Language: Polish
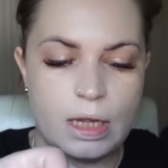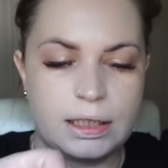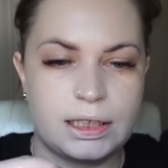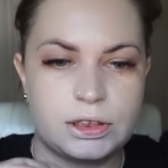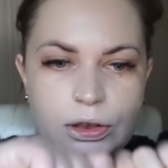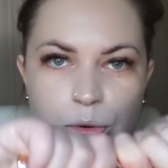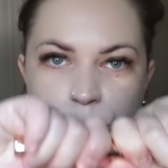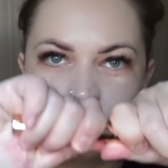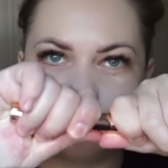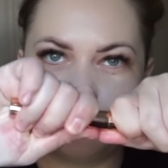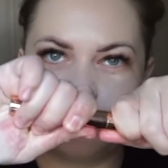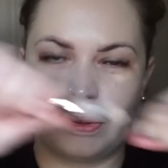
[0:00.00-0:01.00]
Także już go
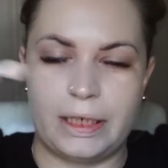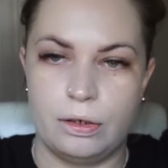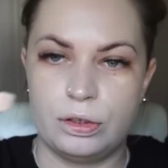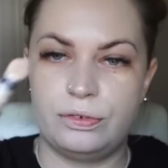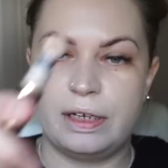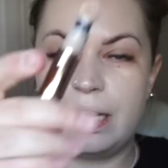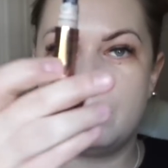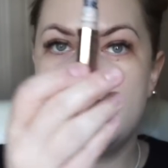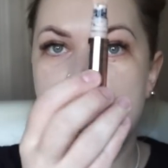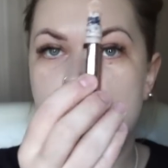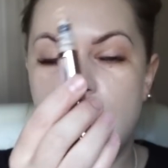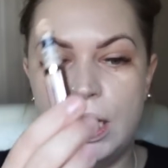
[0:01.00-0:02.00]
sobie tutaj otwieram.
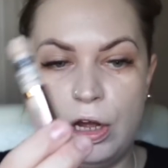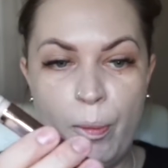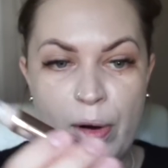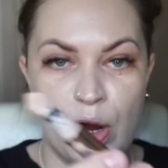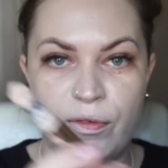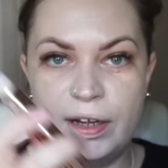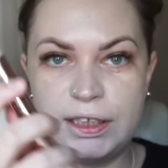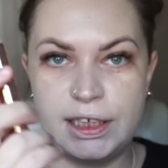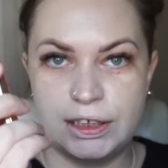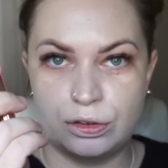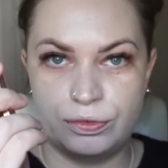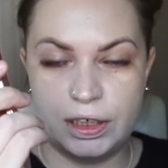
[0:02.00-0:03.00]
E, opakowanie
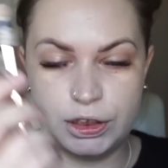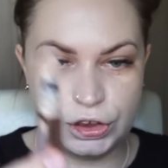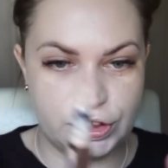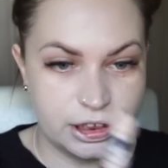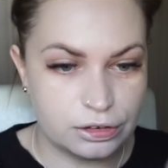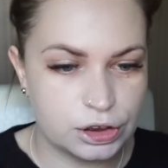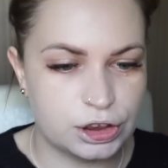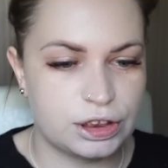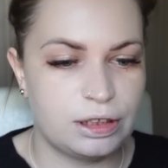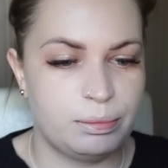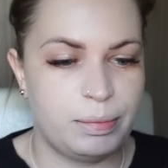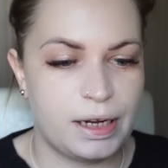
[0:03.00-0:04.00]
jest o wiele
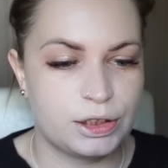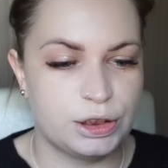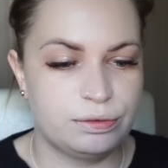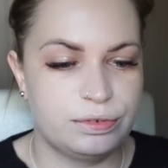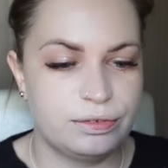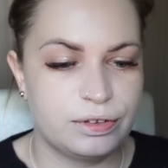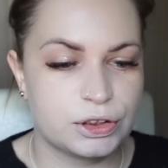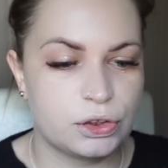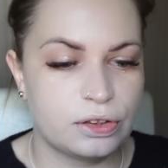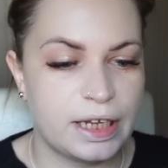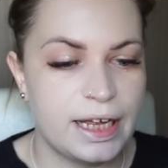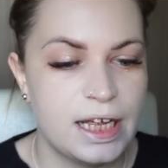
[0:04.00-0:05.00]
cięższe, bardziej
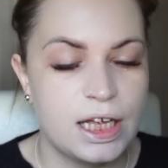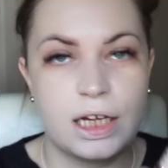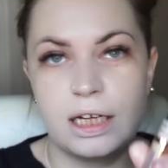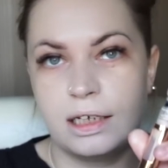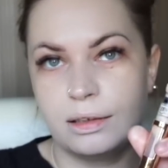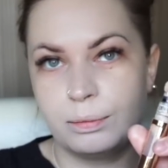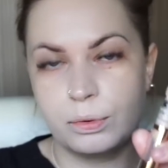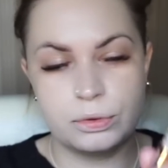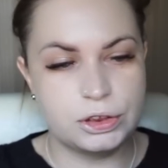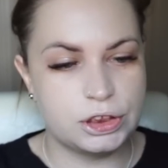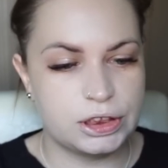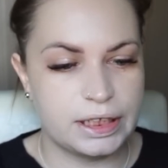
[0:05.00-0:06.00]
wyważone. E,
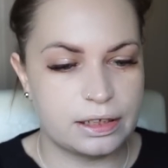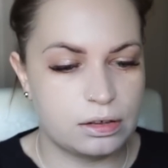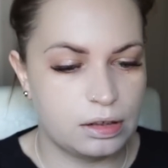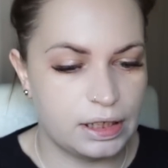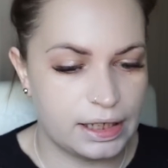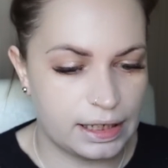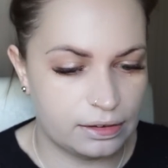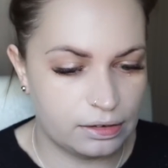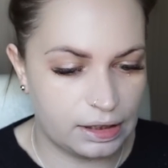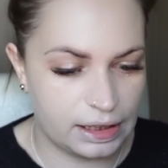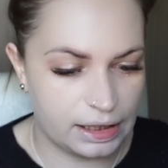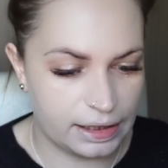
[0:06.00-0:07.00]
brudzi się jak cholera,
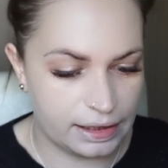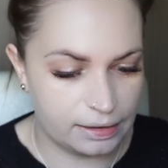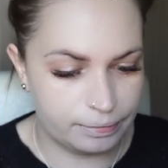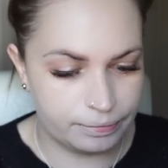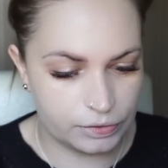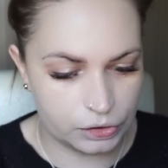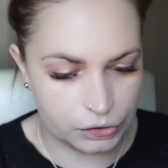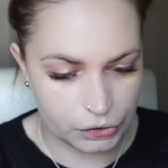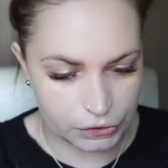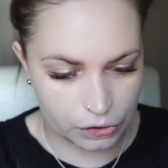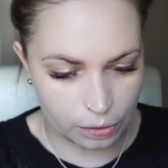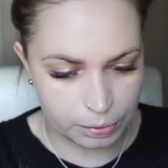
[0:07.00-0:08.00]
no ale hmm,
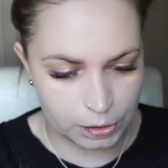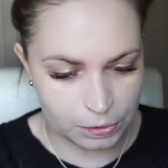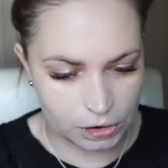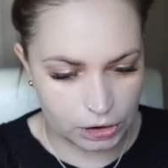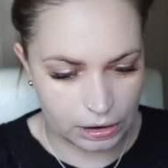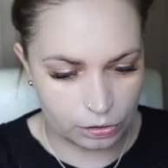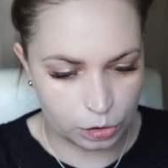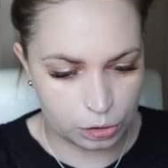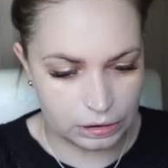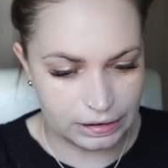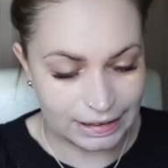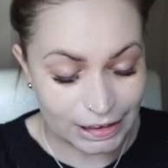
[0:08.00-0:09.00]
co zrobić? Myślę, że tego
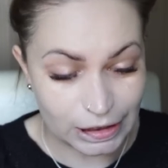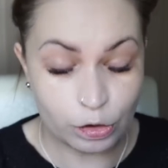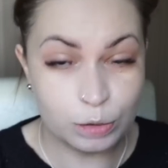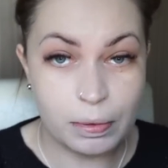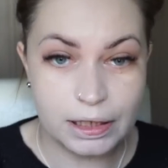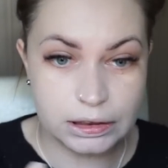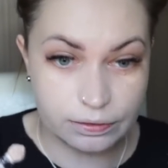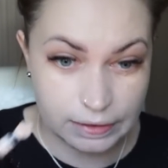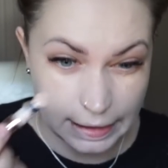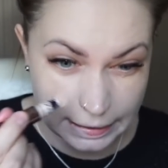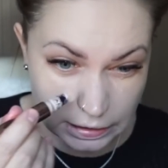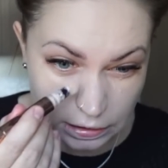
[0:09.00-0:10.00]
już i też jakoś bardzo
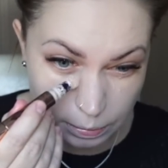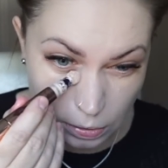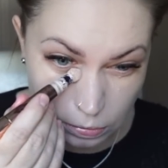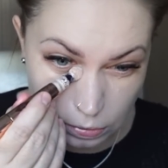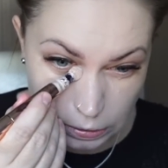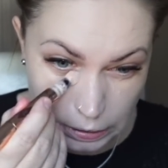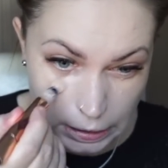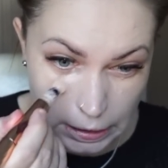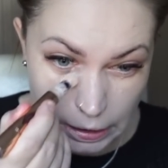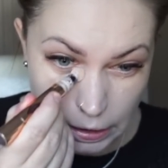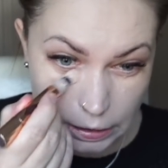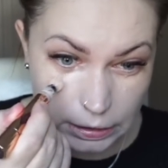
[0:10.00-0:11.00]
wydajny ten produkt
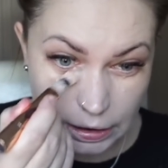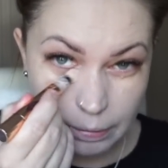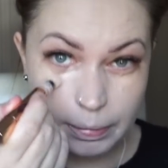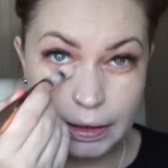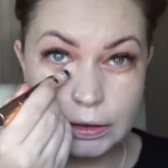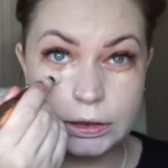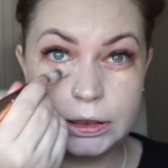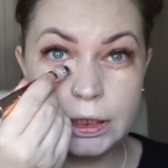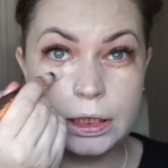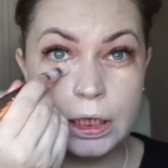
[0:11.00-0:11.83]
nie będzie.